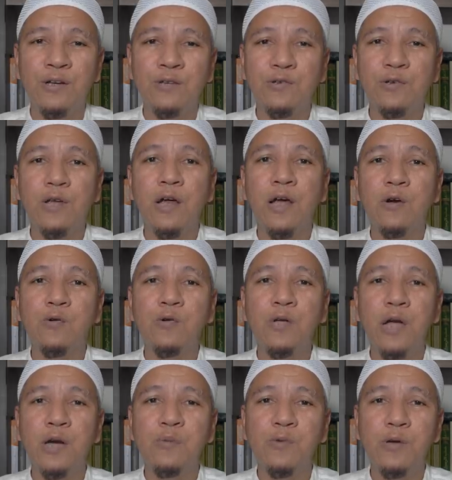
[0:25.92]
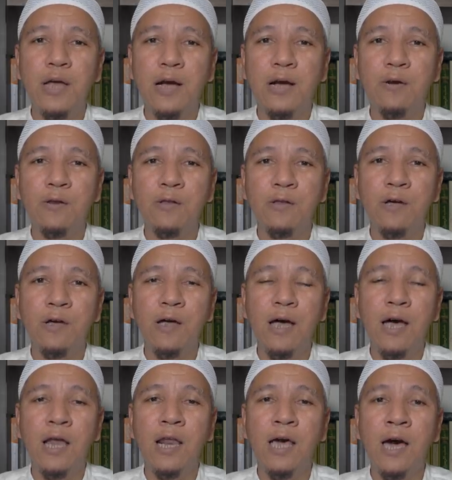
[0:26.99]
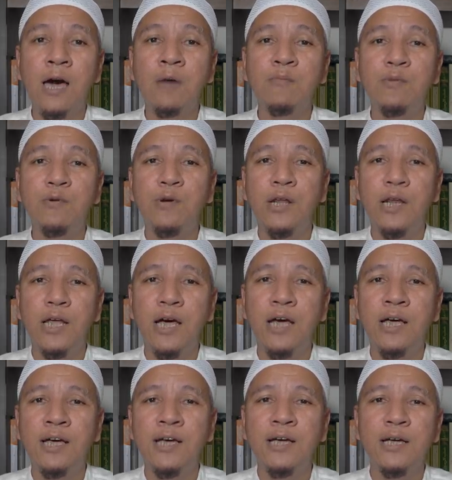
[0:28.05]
Saudaraku yang dimuliakan Allah, alhamdulillah